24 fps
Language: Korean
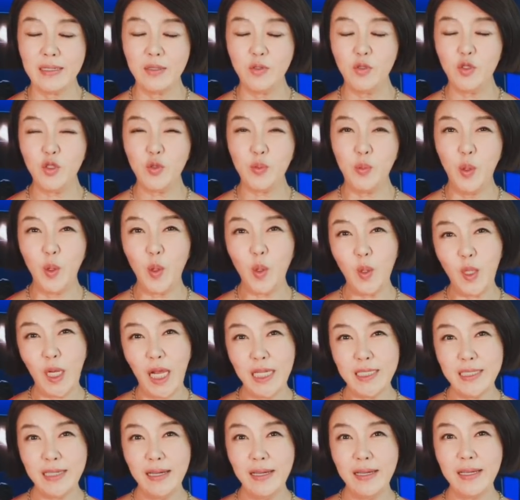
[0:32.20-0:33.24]
쭉 보고
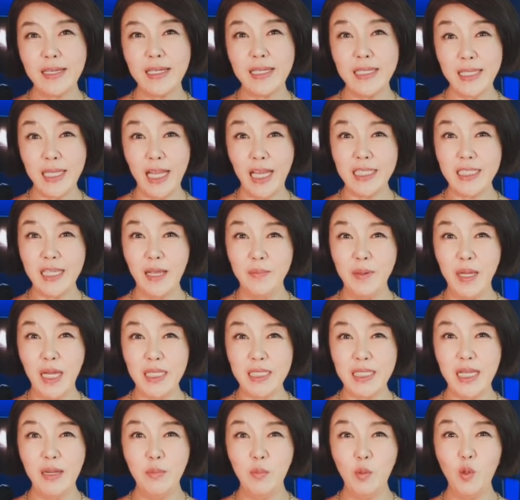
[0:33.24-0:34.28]
나서
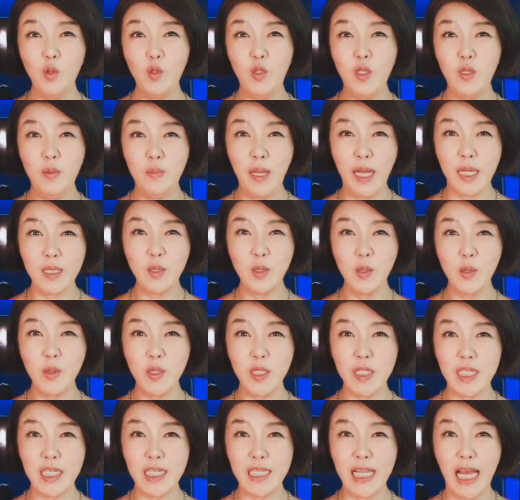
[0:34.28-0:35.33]
끝나자마자 모든
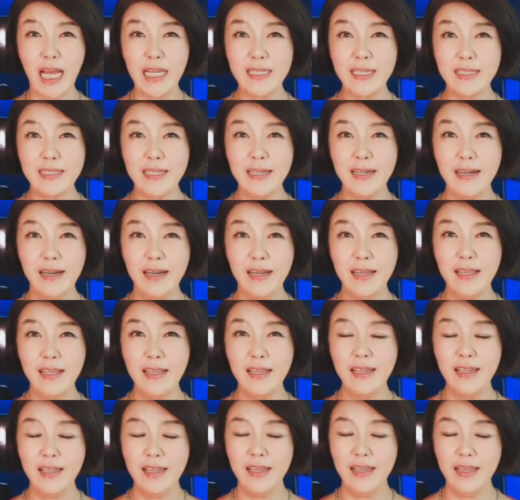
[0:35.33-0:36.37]
방송들이 나서서
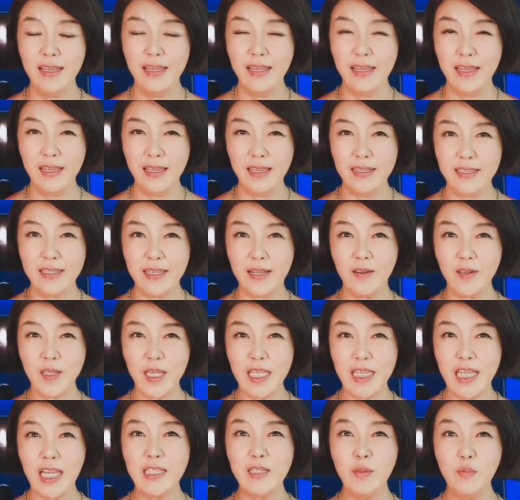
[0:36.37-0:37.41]

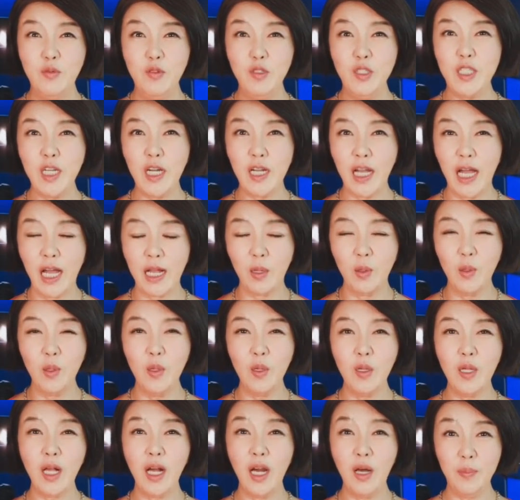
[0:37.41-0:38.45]
거기에 대해서
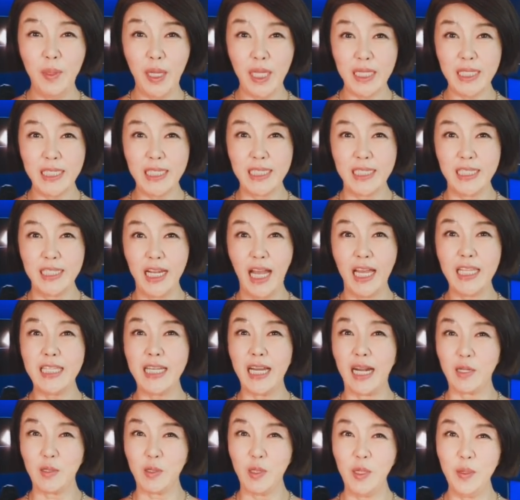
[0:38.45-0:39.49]
분석하고 커멘트를
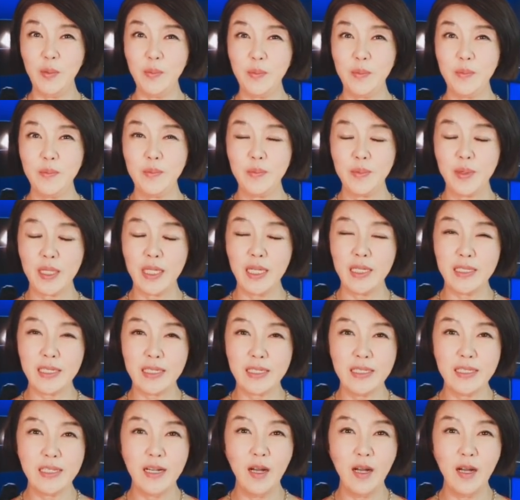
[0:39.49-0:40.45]
하더라고요. 그래서 그